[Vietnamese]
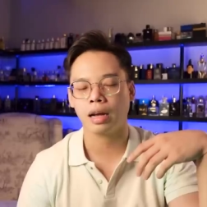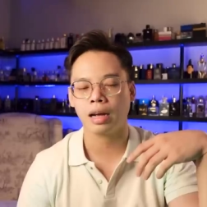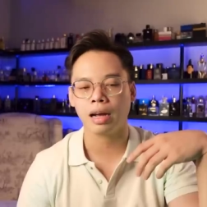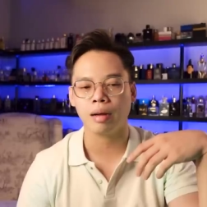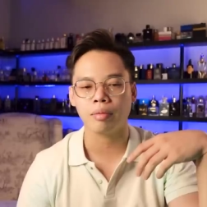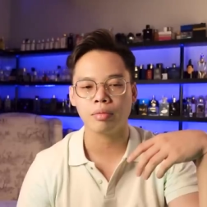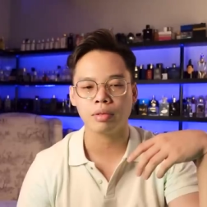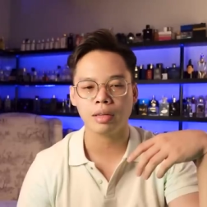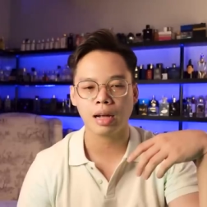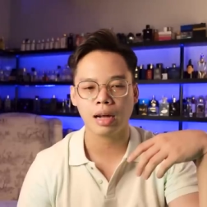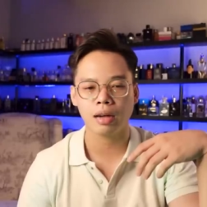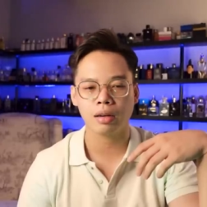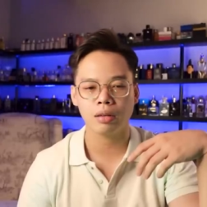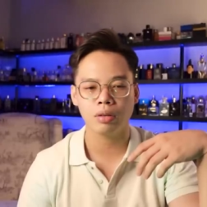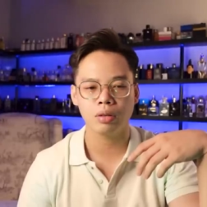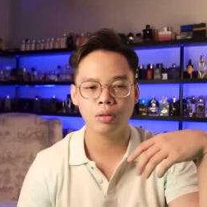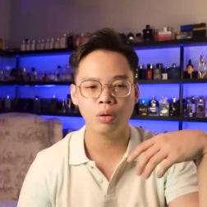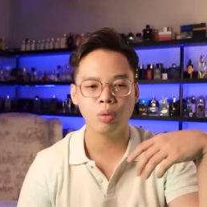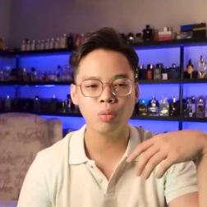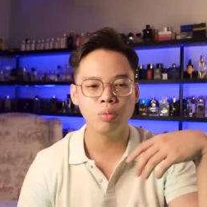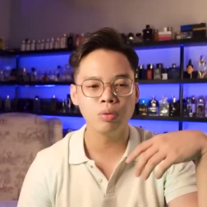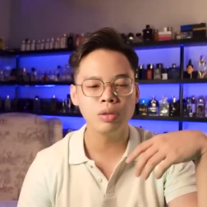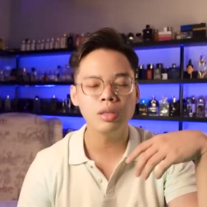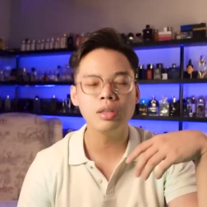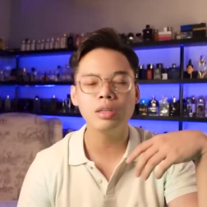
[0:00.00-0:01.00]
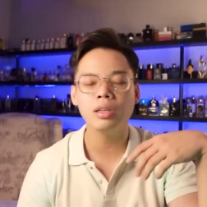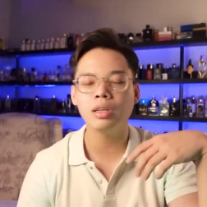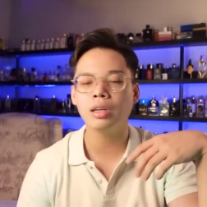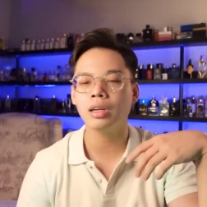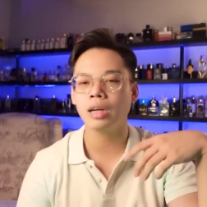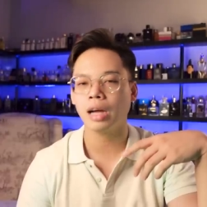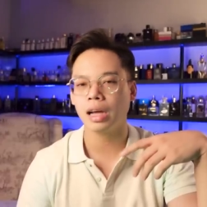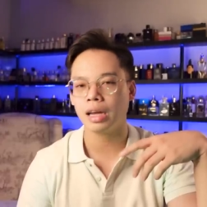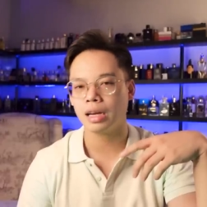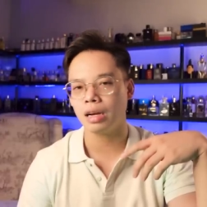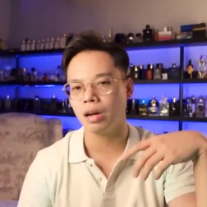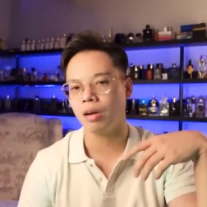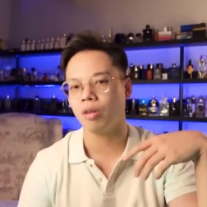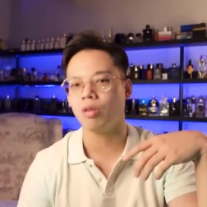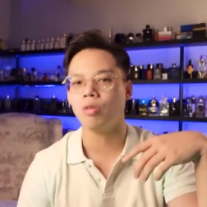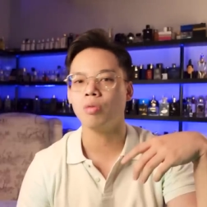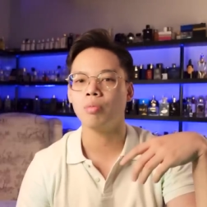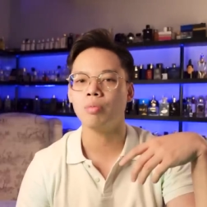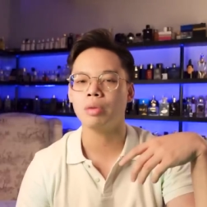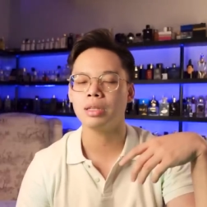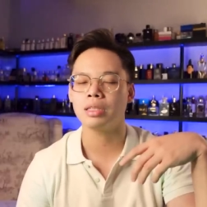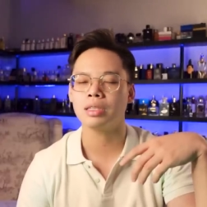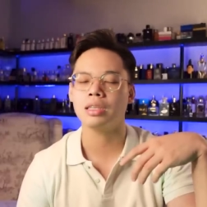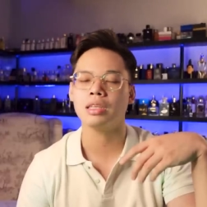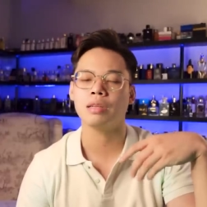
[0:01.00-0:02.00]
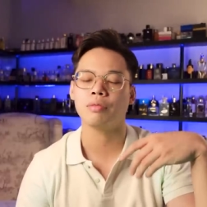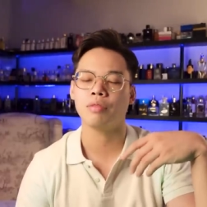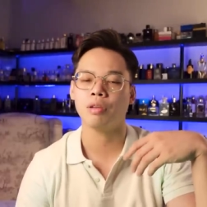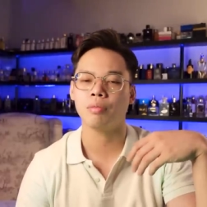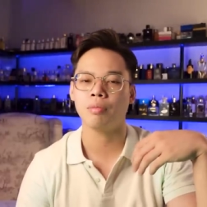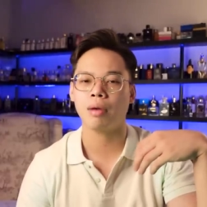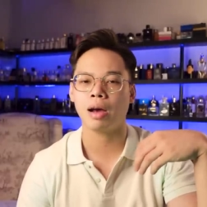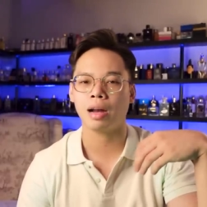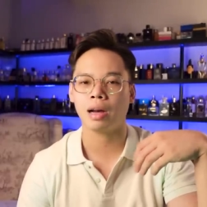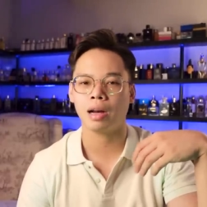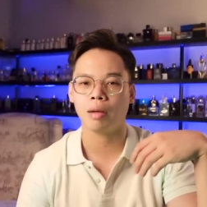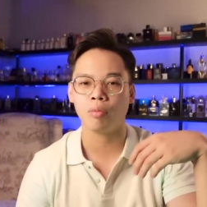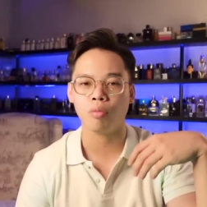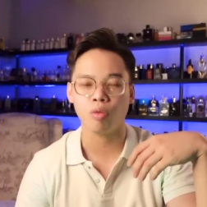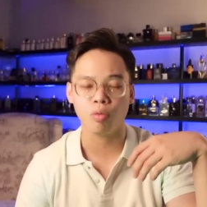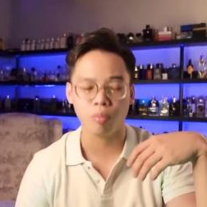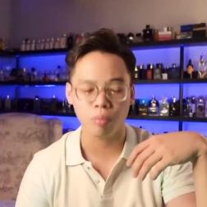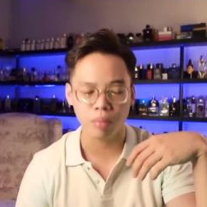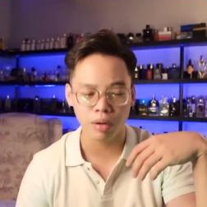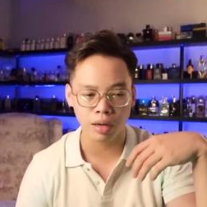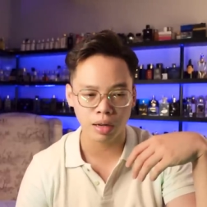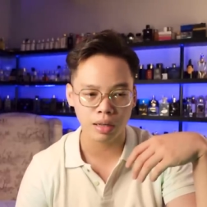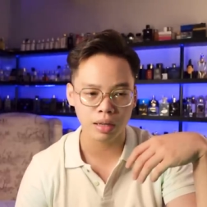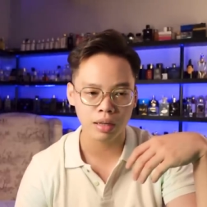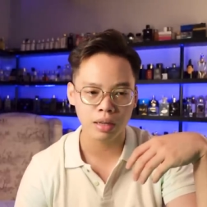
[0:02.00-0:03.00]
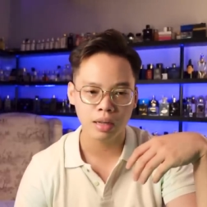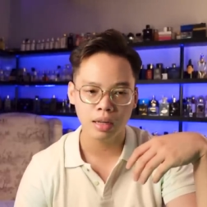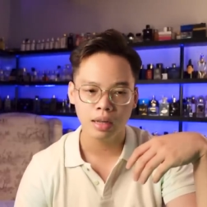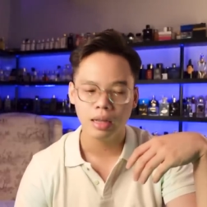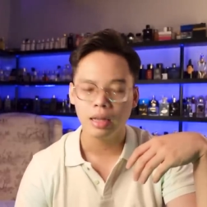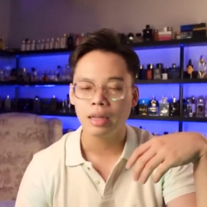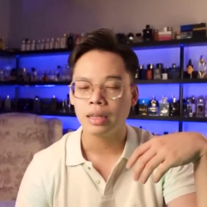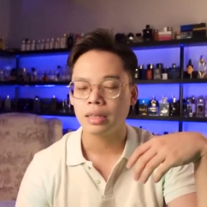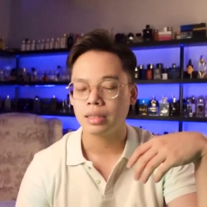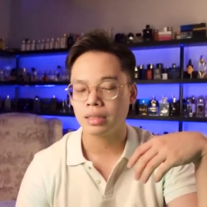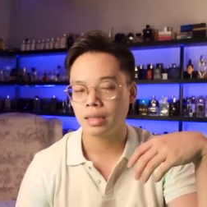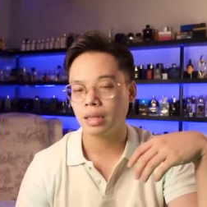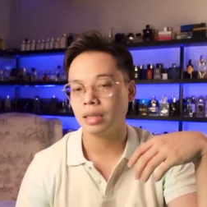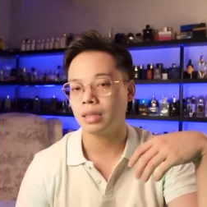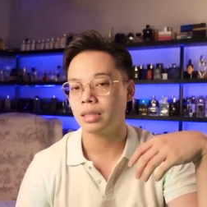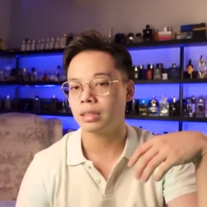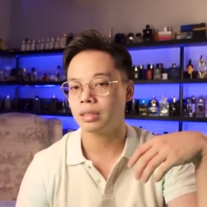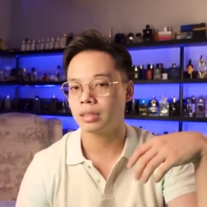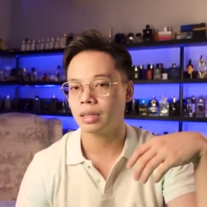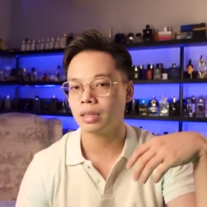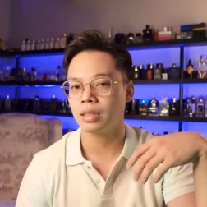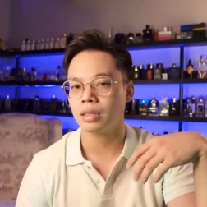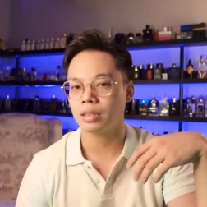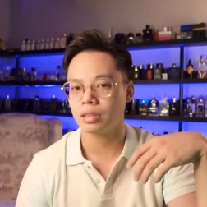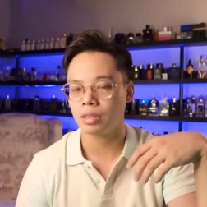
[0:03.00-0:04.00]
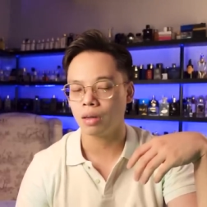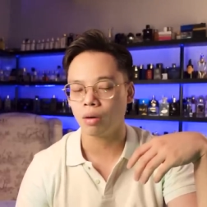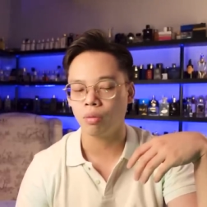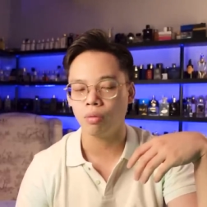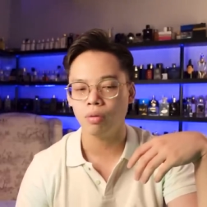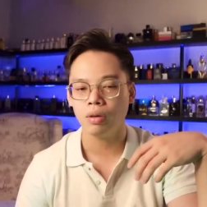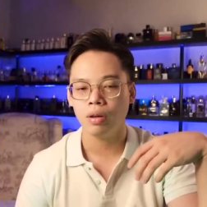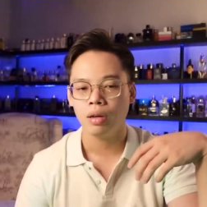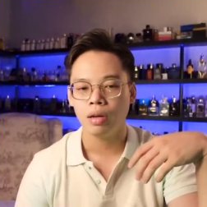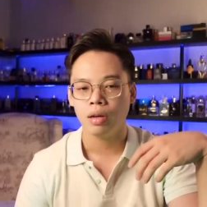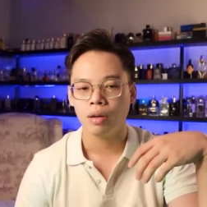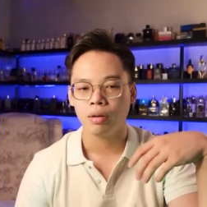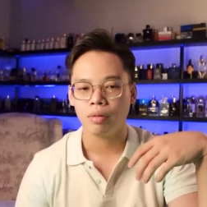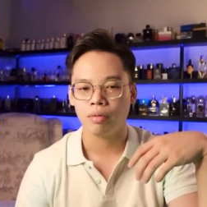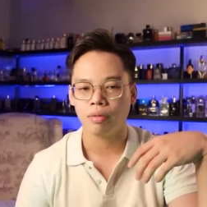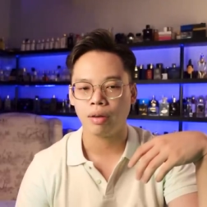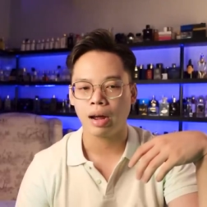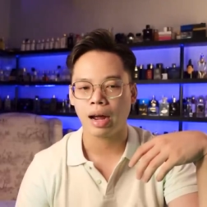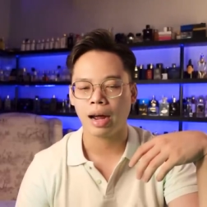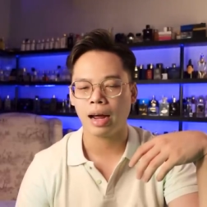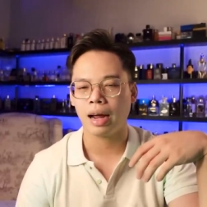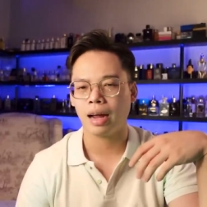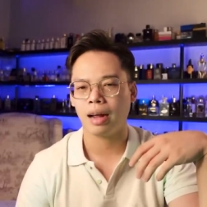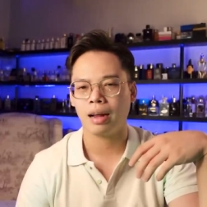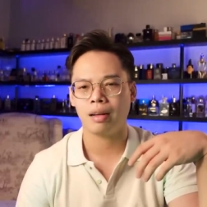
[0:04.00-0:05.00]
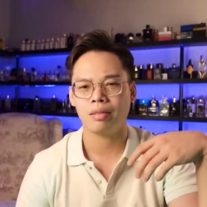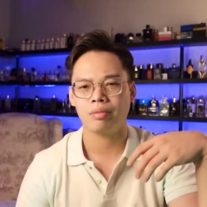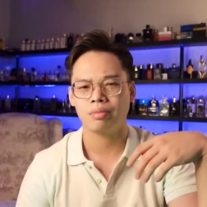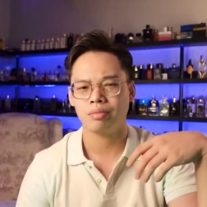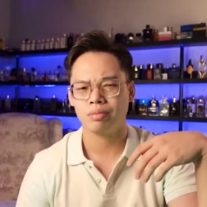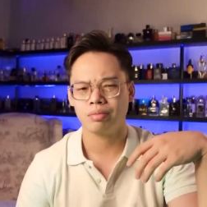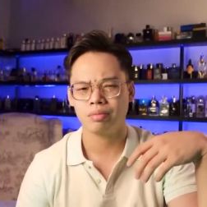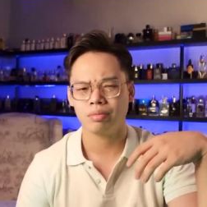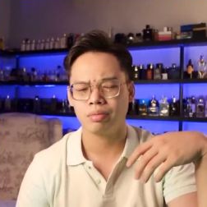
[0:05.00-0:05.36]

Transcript: cái cảm giác đúng như những ngày đầu mình xịt phiên bản năm 40 rất rất giống và